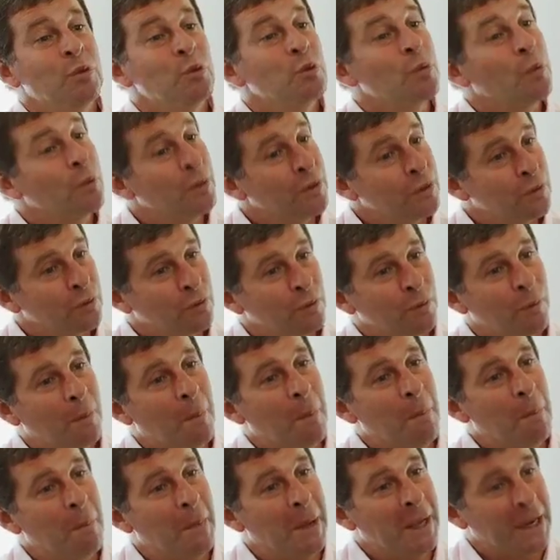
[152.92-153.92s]
viviendo un momento
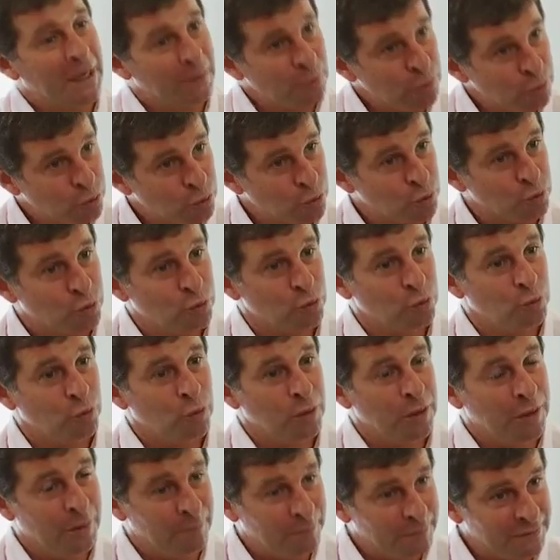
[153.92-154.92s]

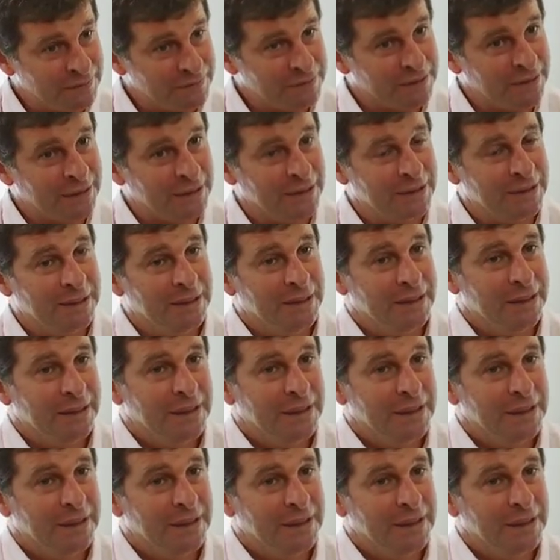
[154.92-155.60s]
maravilloso, especial,